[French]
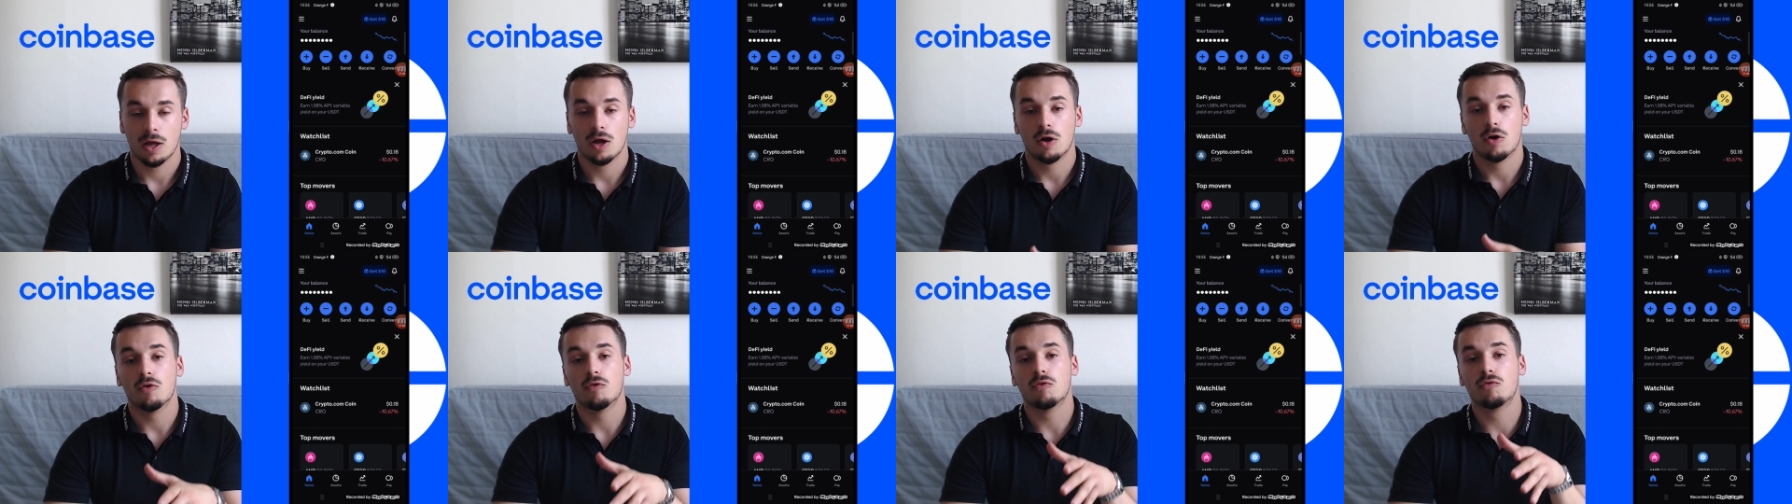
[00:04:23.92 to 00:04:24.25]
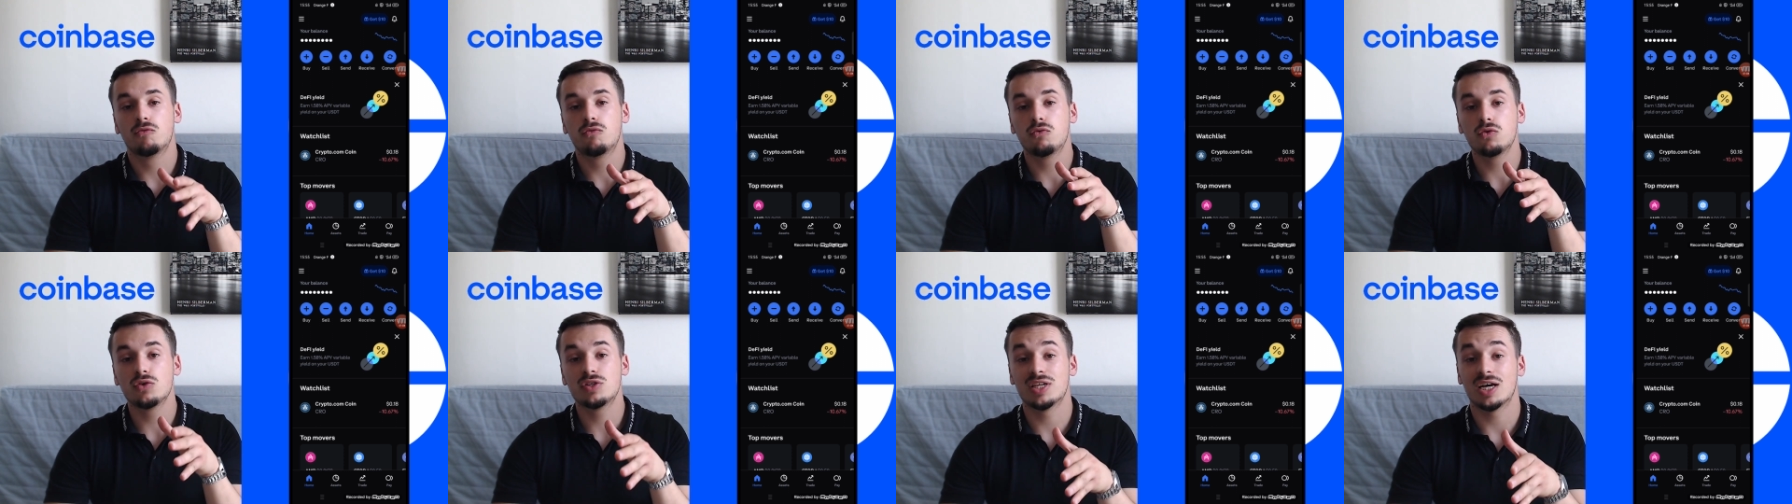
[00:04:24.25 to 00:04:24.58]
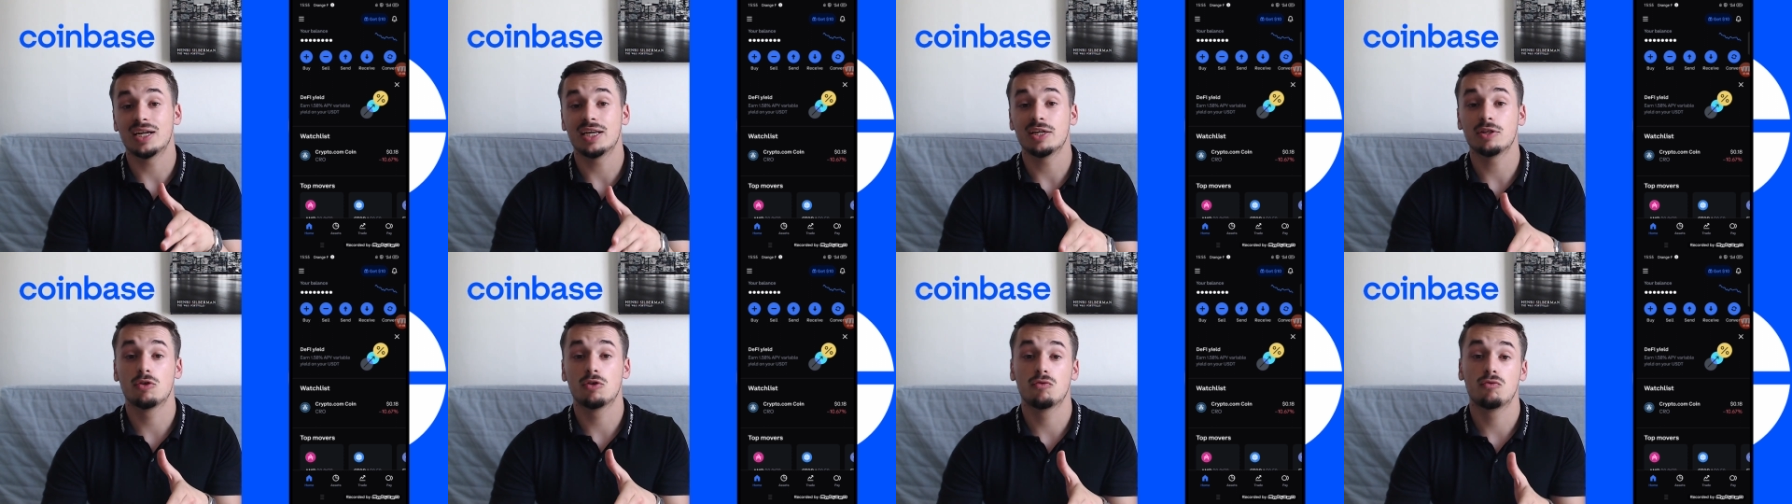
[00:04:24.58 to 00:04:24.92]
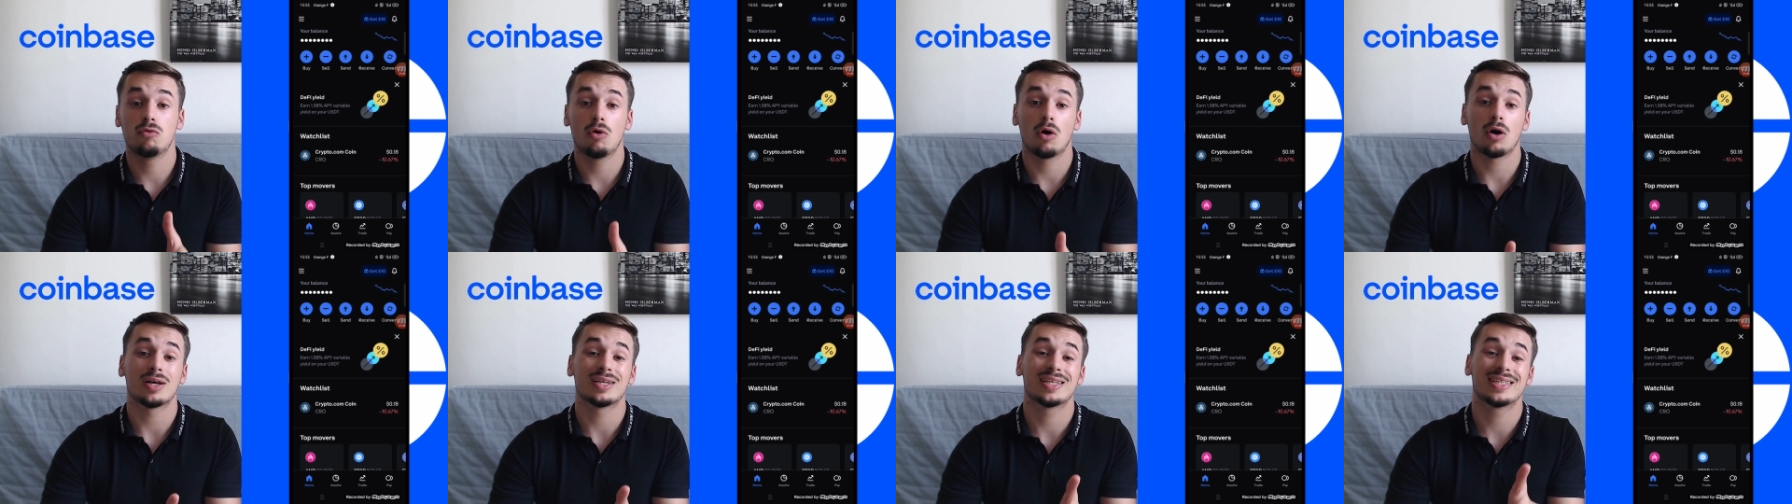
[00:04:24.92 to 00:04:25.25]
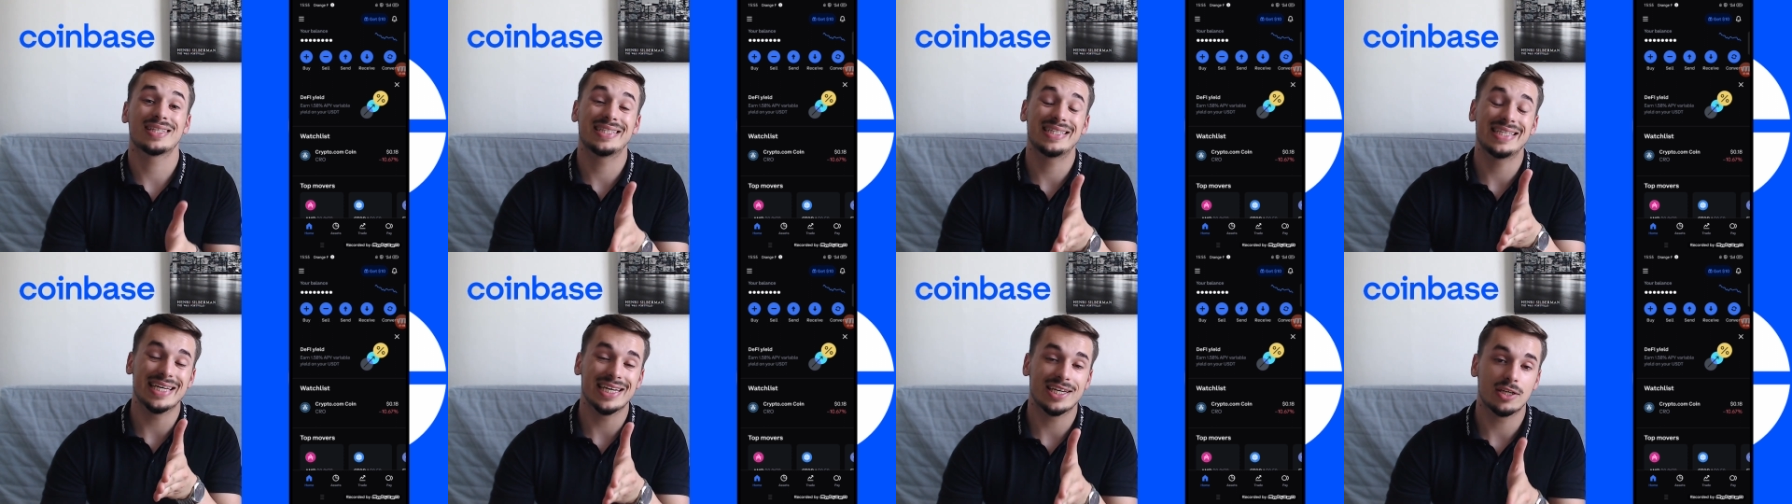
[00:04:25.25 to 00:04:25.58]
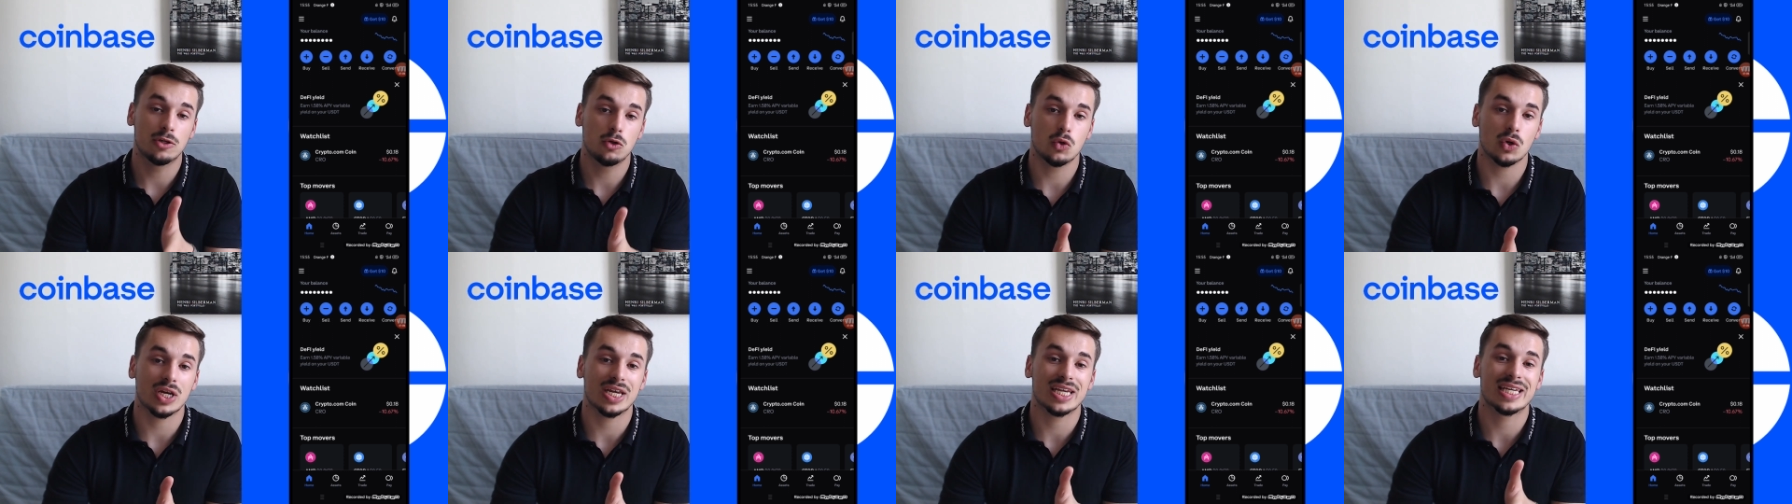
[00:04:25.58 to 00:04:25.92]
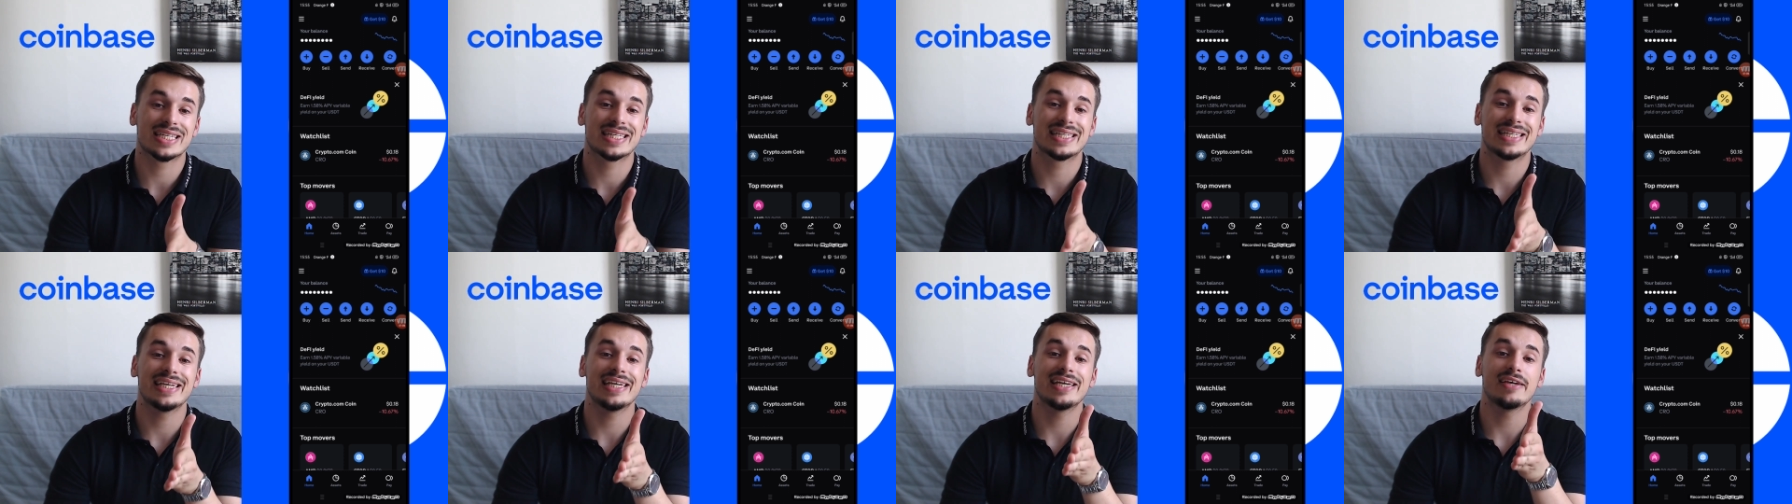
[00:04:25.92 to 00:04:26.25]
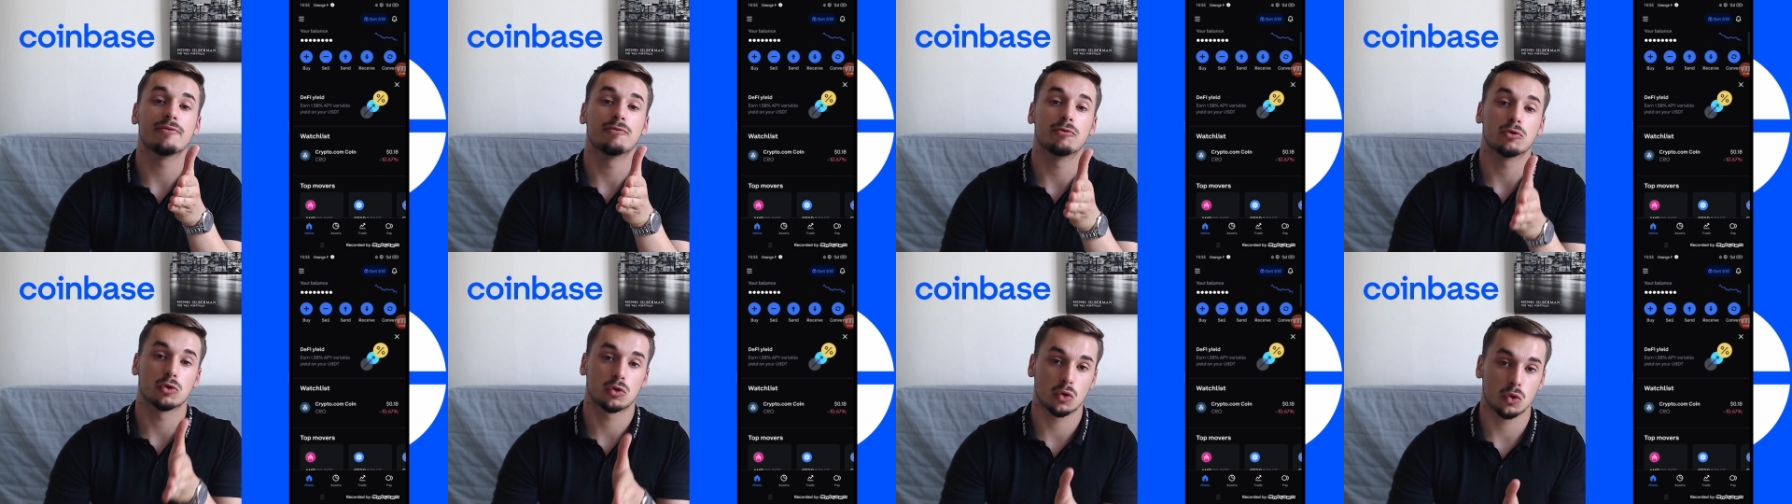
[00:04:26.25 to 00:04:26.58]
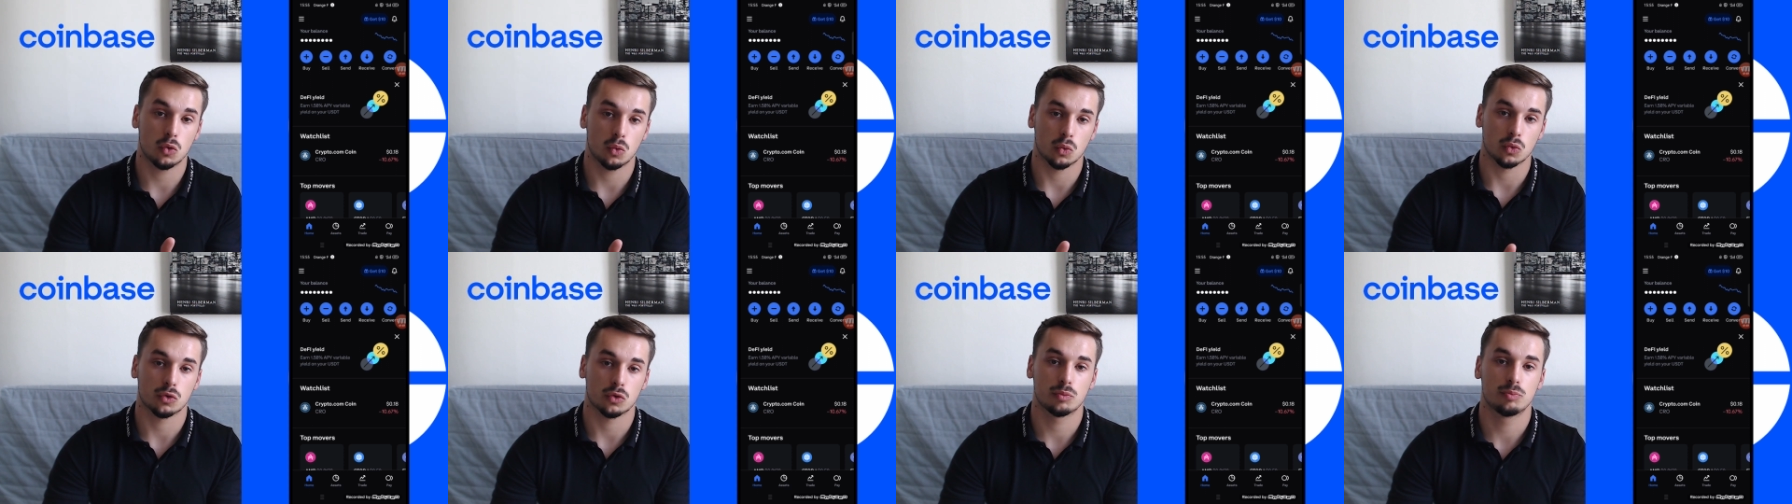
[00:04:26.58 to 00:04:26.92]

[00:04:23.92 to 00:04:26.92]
vous allez devoir sécuriser votre compte.